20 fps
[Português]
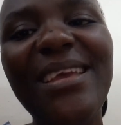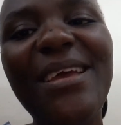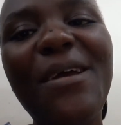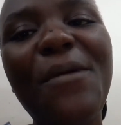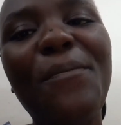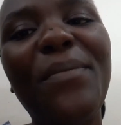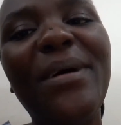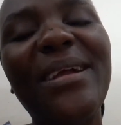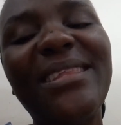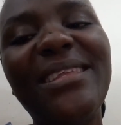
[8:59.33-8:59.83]

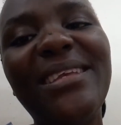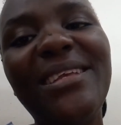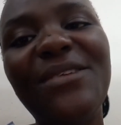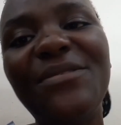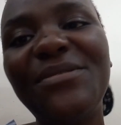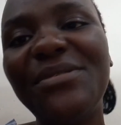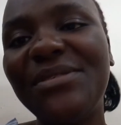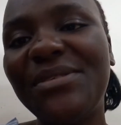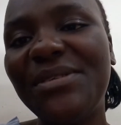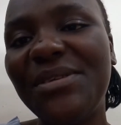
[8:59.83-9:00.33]
partilhe
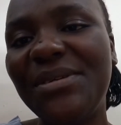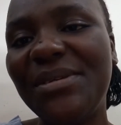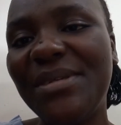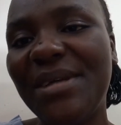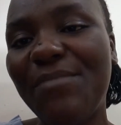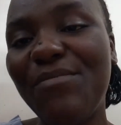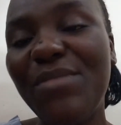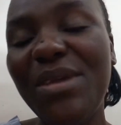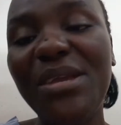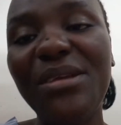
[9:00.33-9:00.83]
com seus
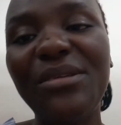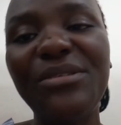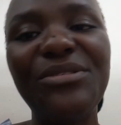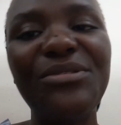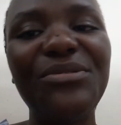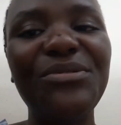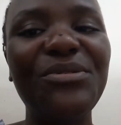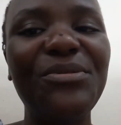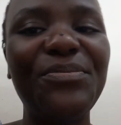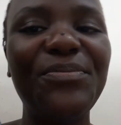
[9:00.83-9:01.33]
amigos no
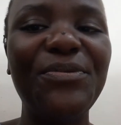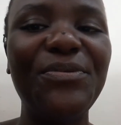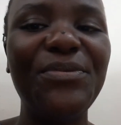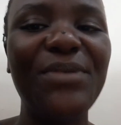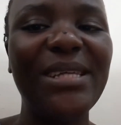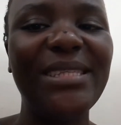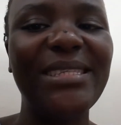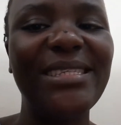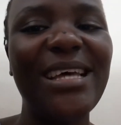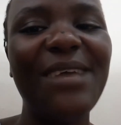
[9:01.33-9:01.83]
grupo do
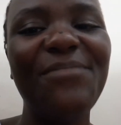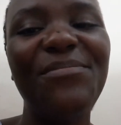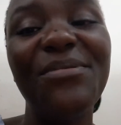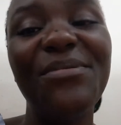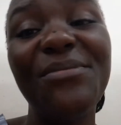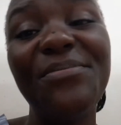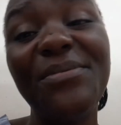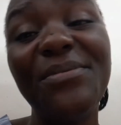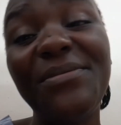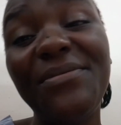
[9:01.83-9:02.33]
WhatsApp,
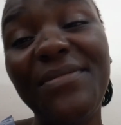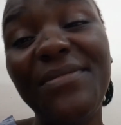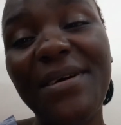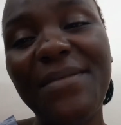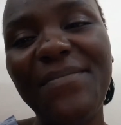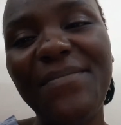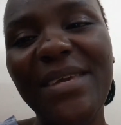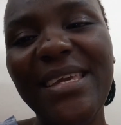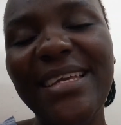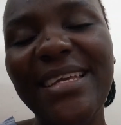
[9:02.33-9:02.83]
grupo de
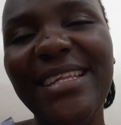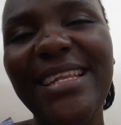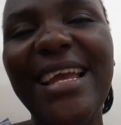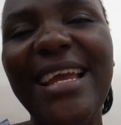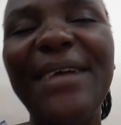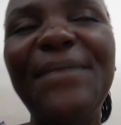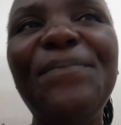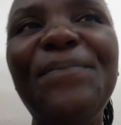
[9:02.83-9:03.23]
família.